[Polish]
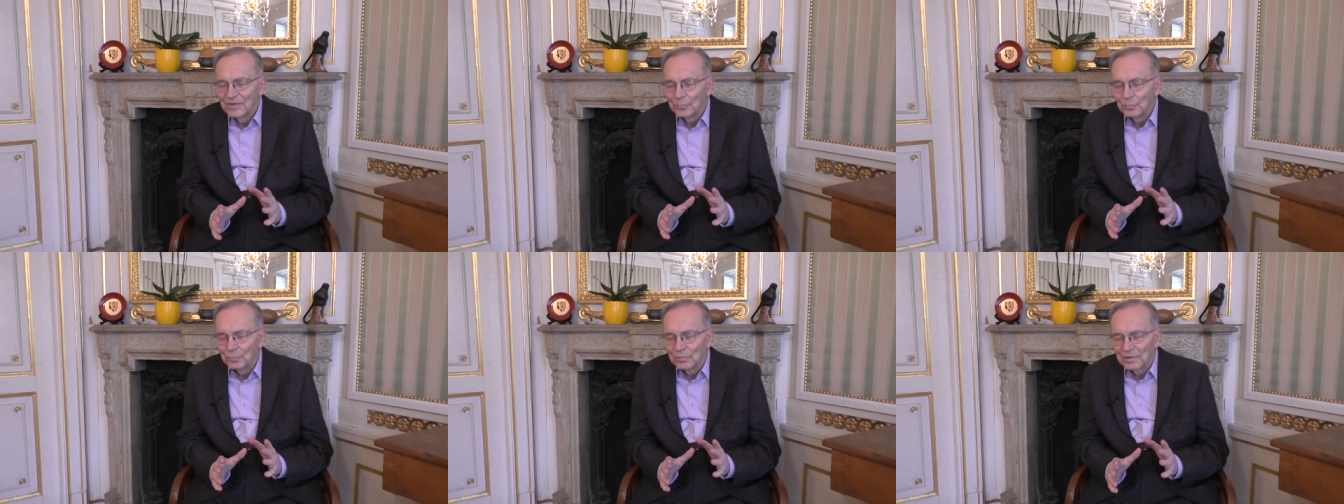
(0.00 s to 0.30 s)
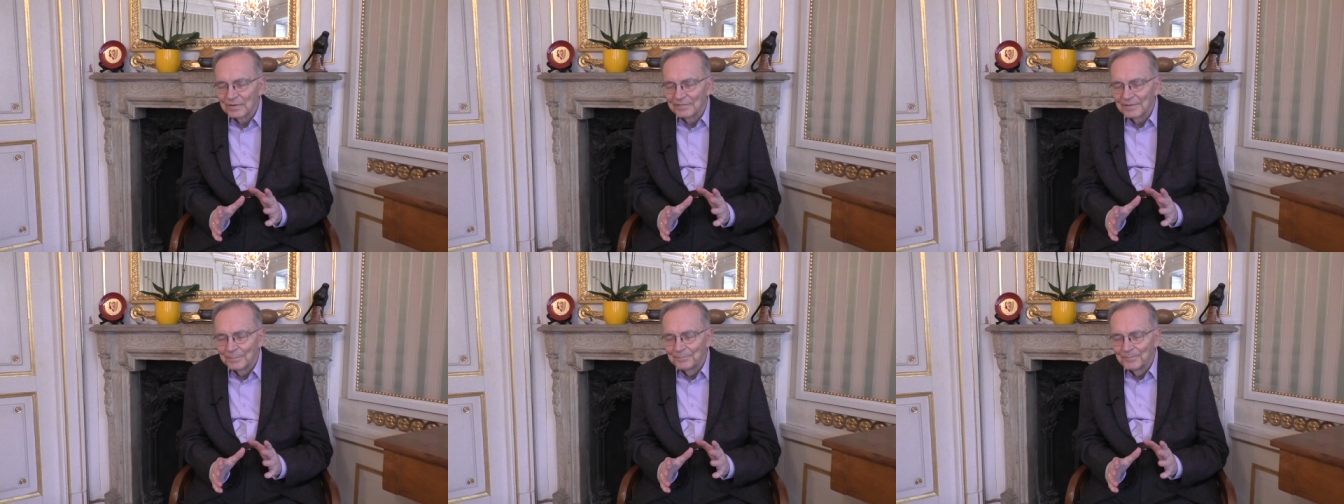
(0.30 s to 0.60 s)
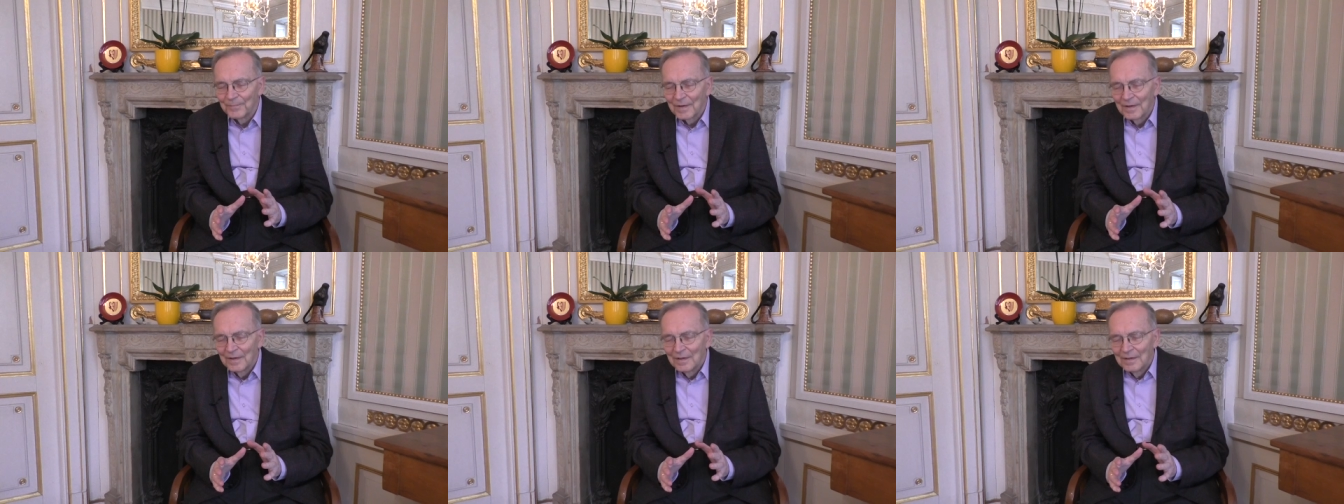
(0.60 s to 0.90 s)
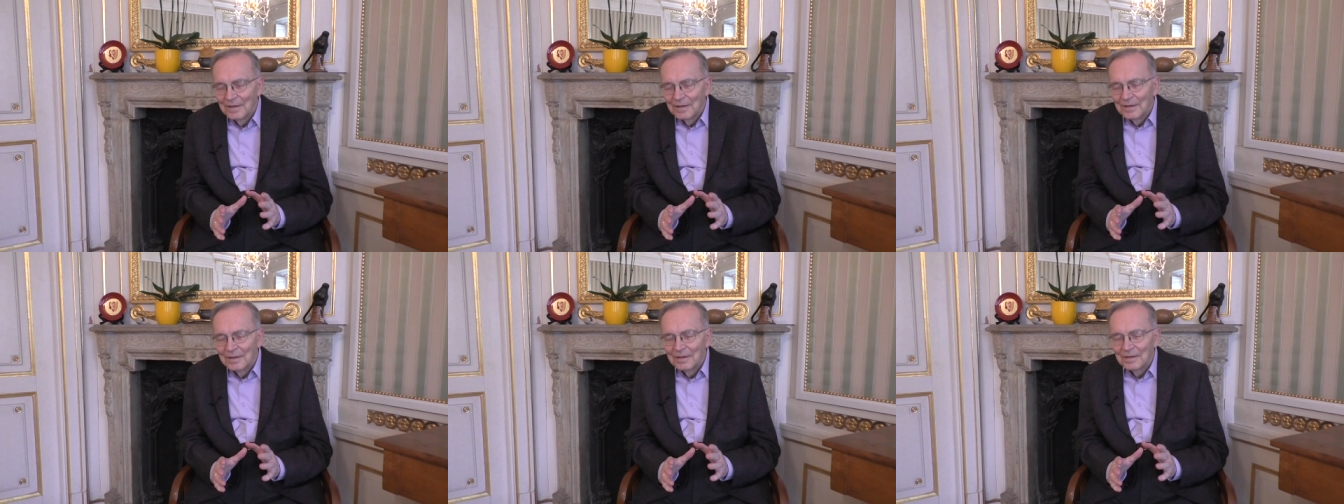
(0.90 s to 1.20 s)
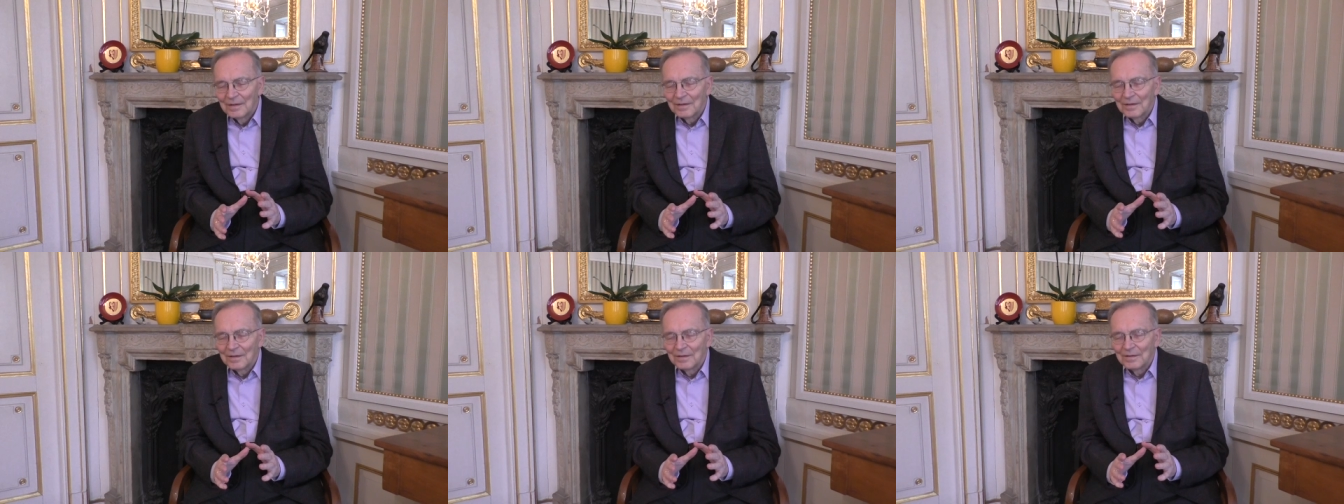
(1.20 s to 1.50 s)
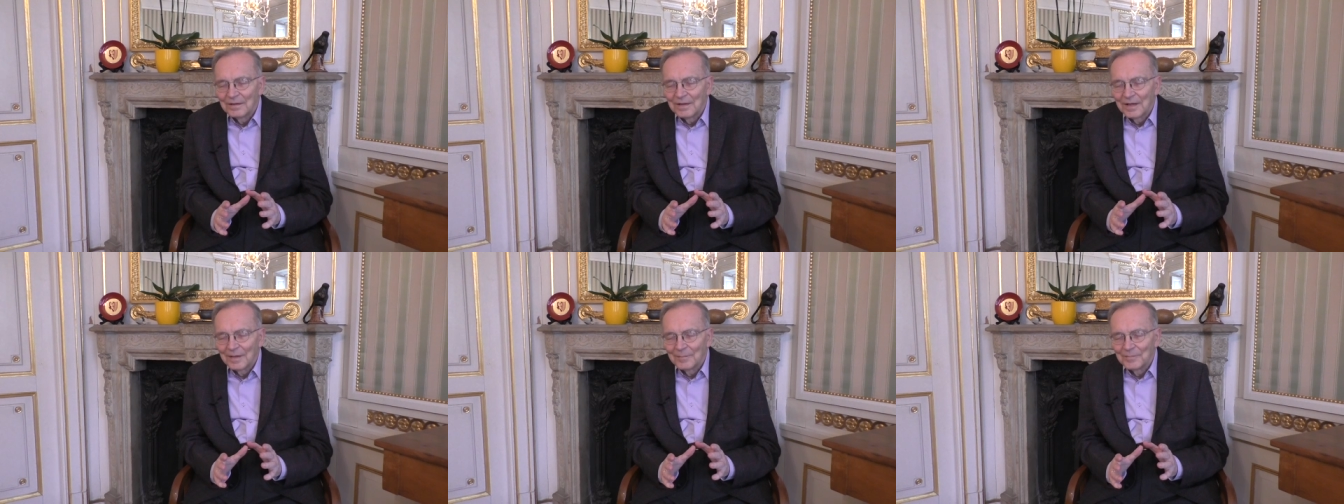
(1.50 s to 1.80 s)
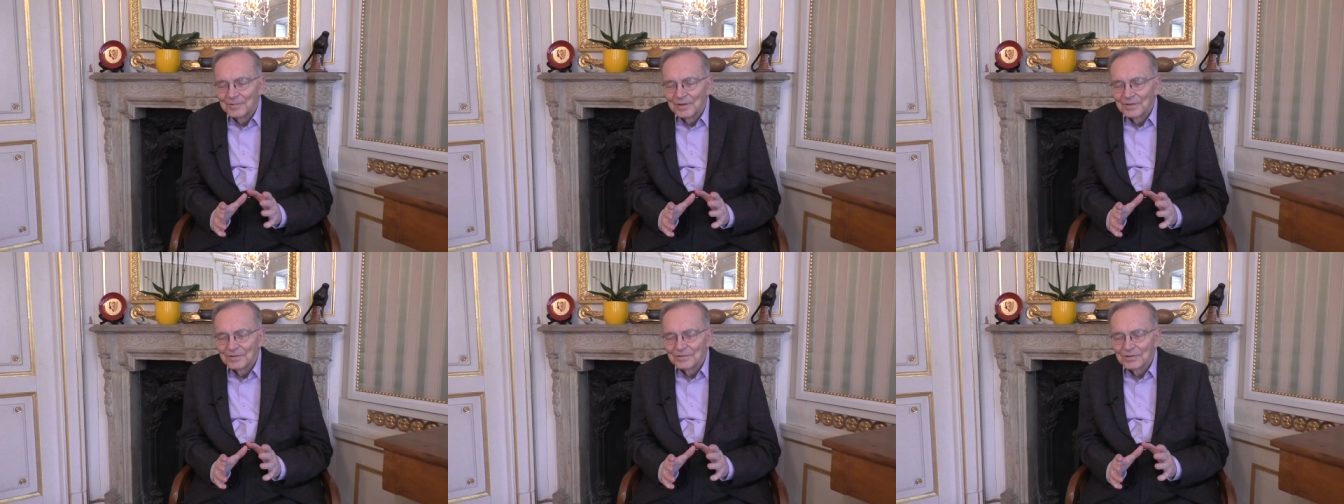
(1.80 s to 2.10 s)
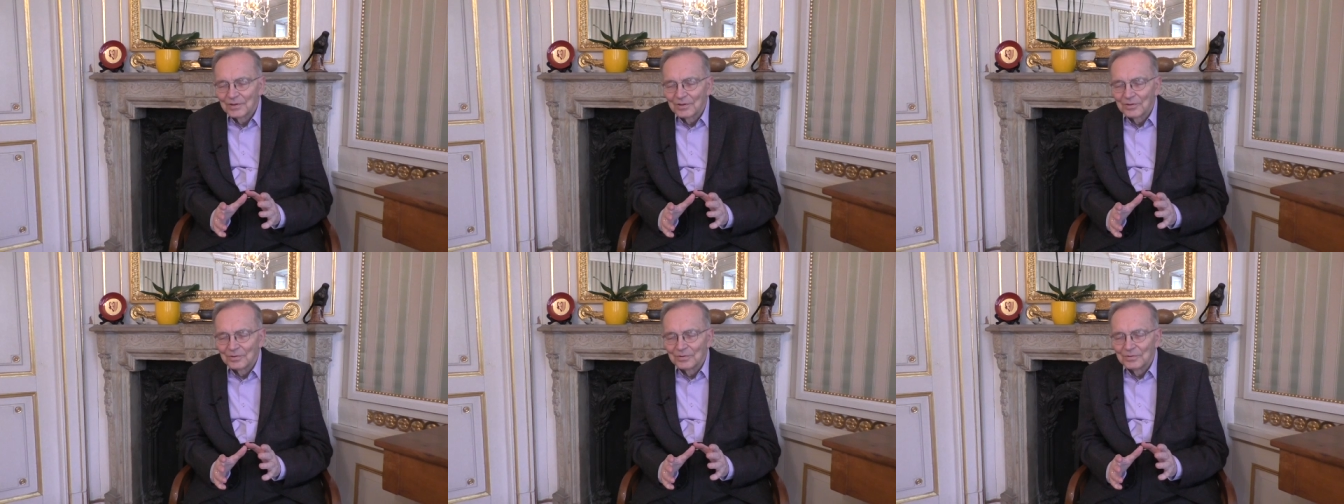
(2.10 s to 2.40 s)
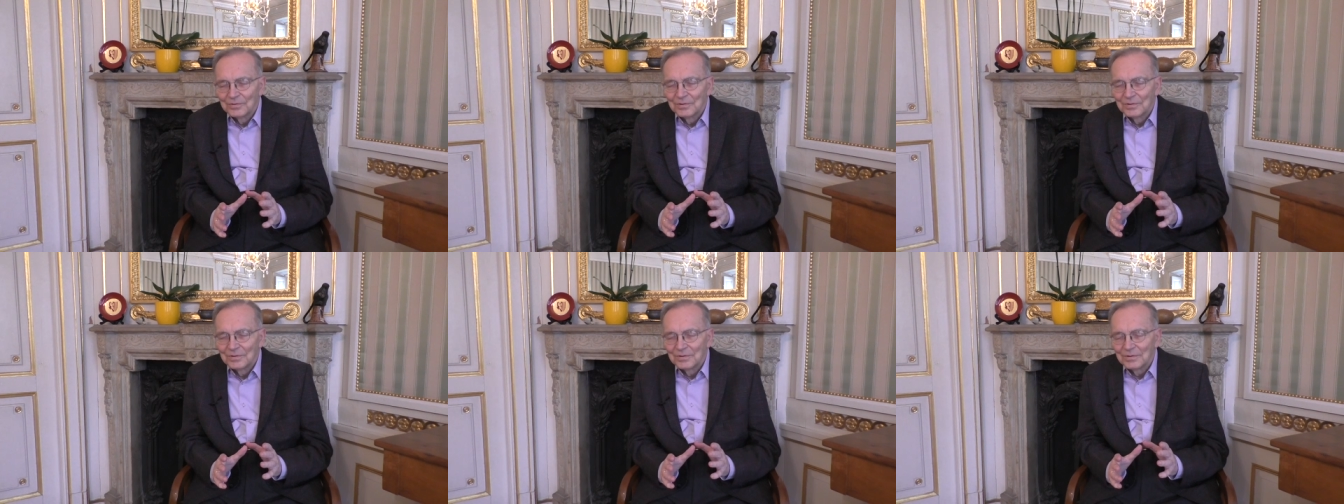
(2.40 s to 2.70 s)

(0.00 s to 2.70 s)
nie ukrywam, e, dla mnie są